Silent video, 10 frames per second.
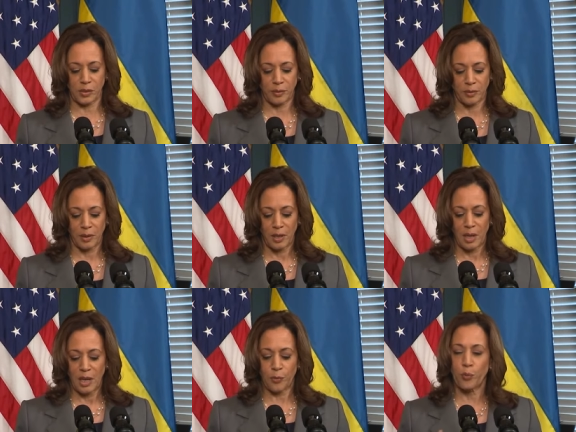что если
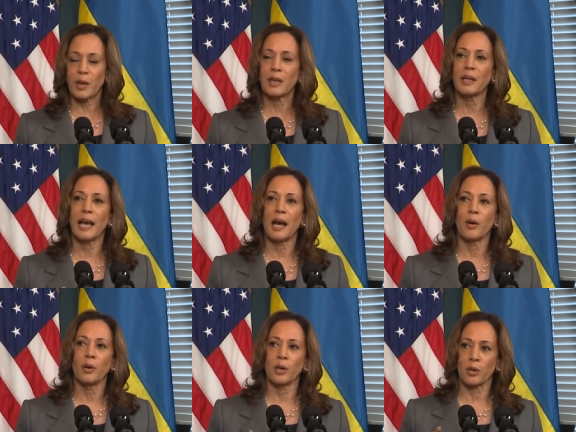мы позволим
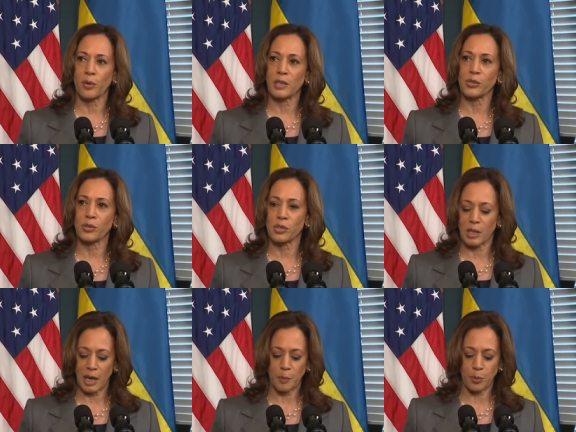агрессорам вроде
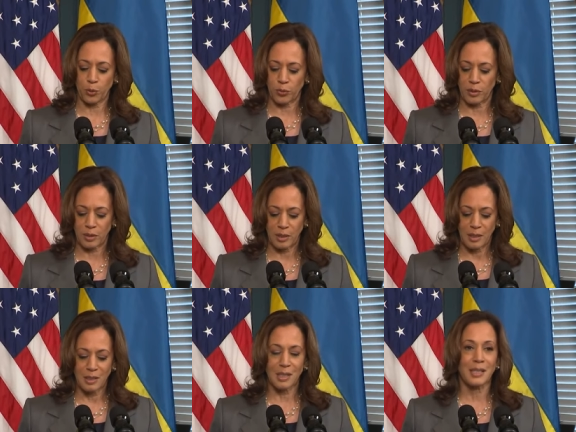Путина безнаказанно
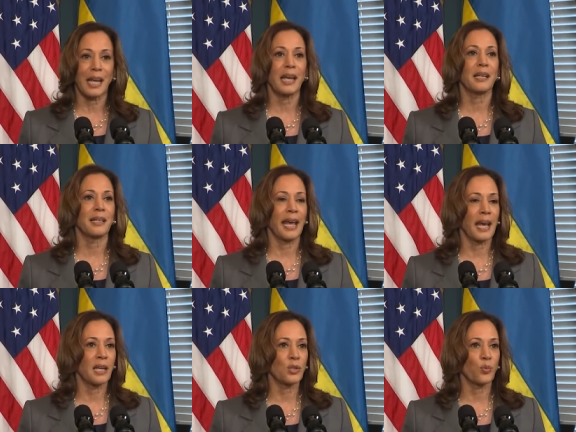захватывать
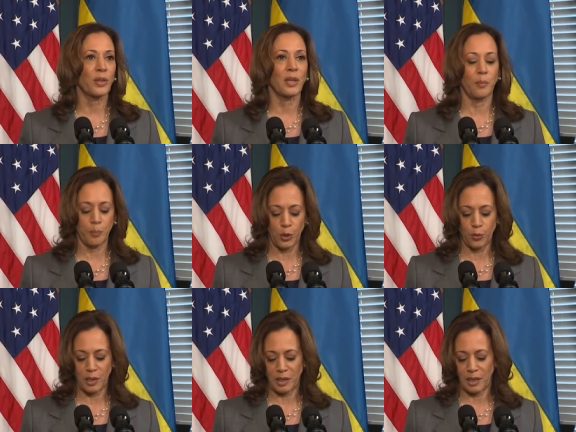территории, то они будут
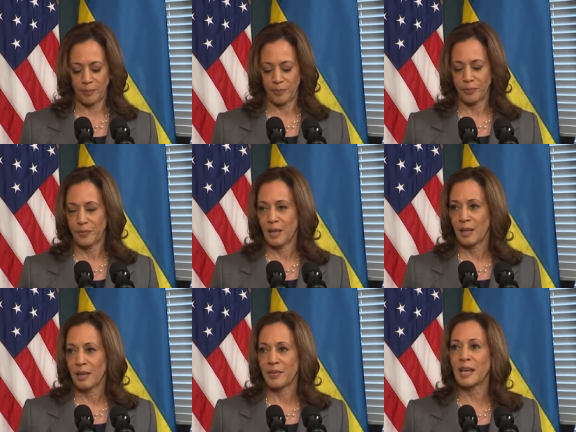продолжать это
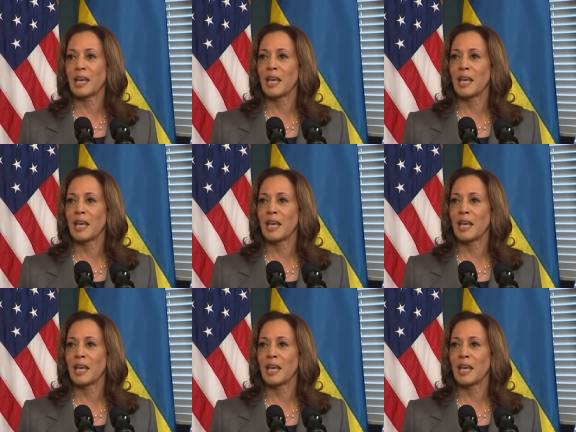делать.